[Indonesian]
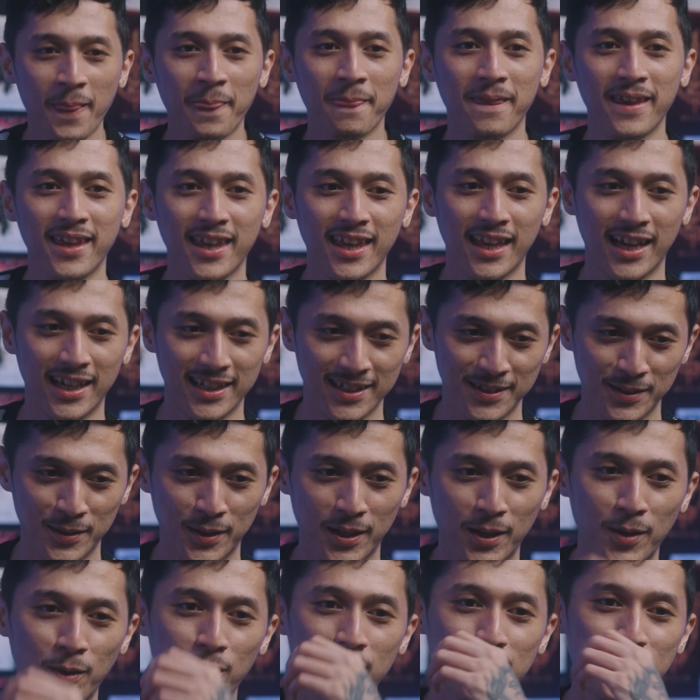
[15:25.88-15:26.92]
Jadi ya, ya
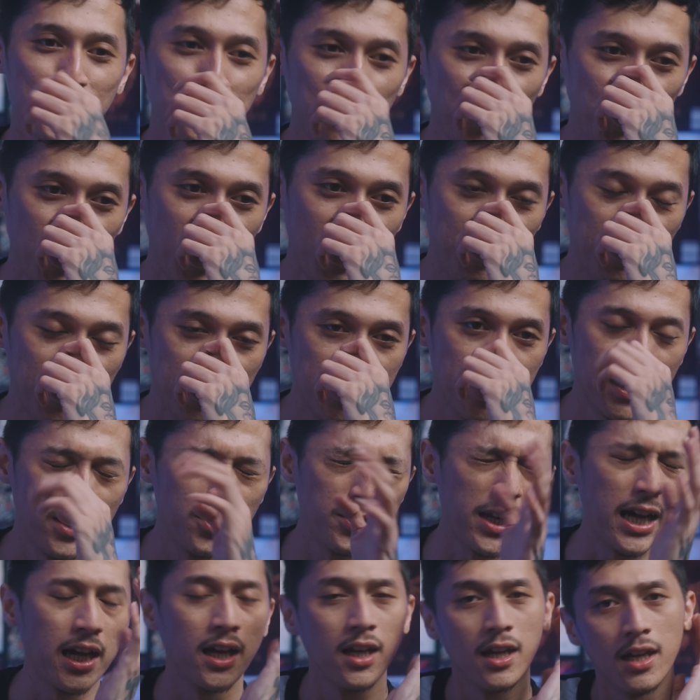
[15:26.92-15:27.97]
kan ori semua gitu. Jadi
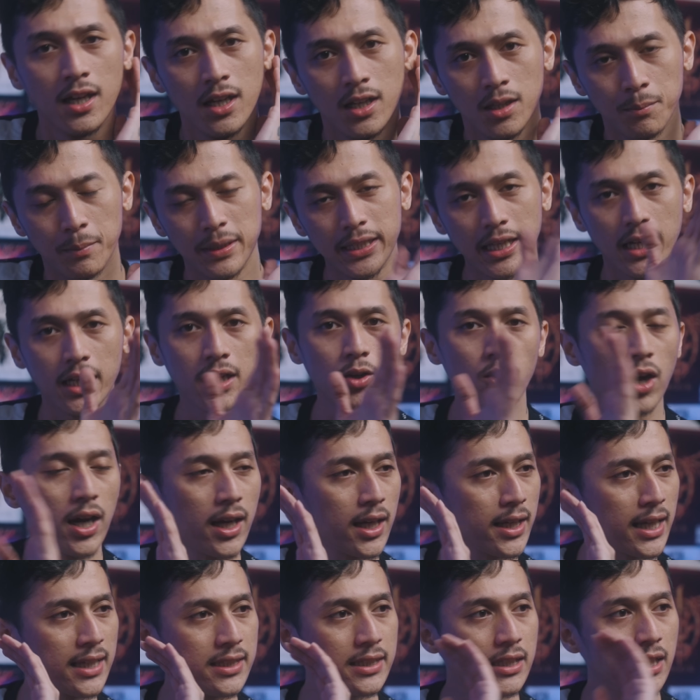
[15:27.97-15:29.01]
udah Bentar ya, gue
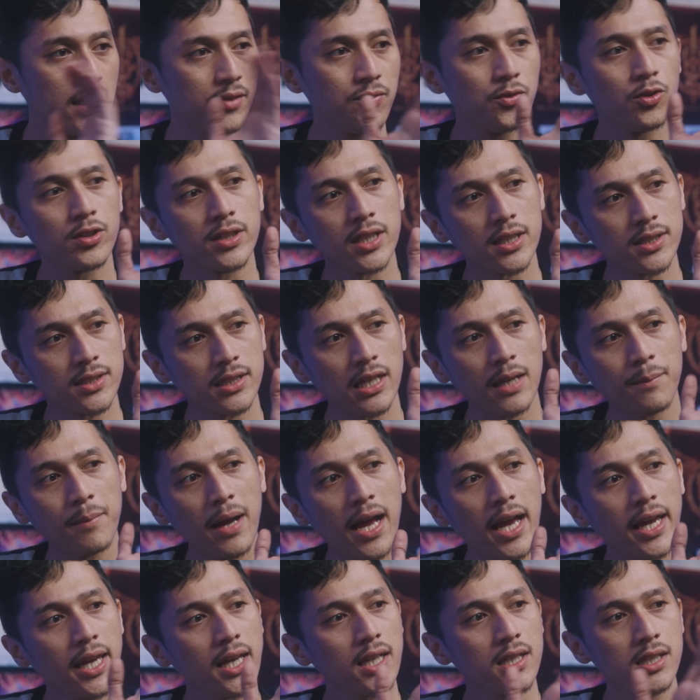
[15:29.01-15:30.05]
akan kasih lihat footage
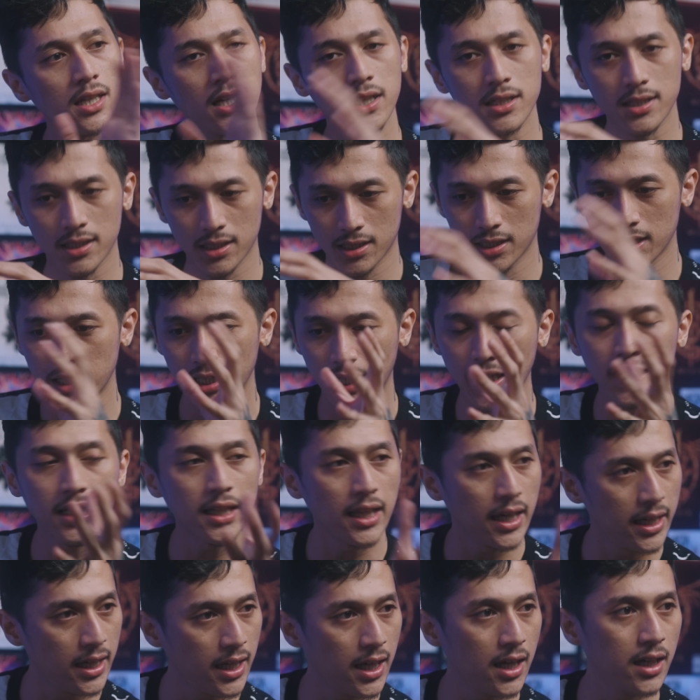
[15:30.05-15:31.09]
terbaik ya sedikit
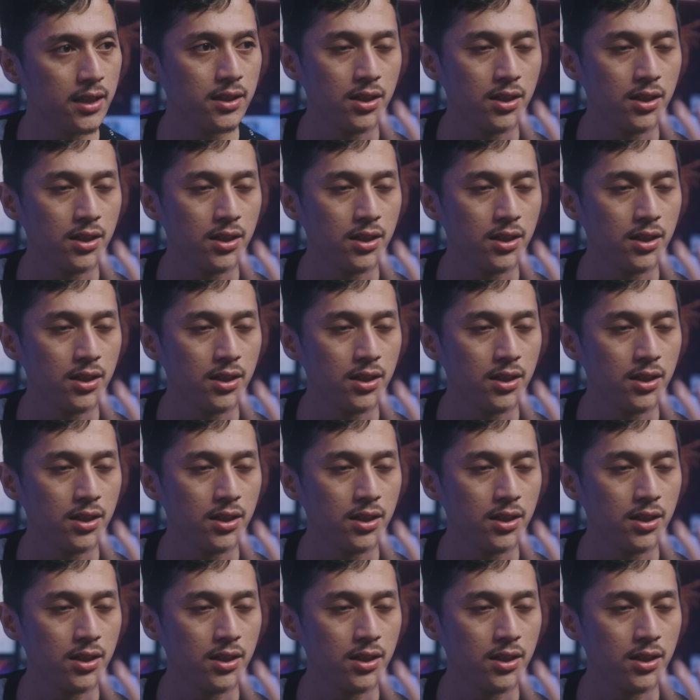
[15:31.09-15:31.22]
lah ya.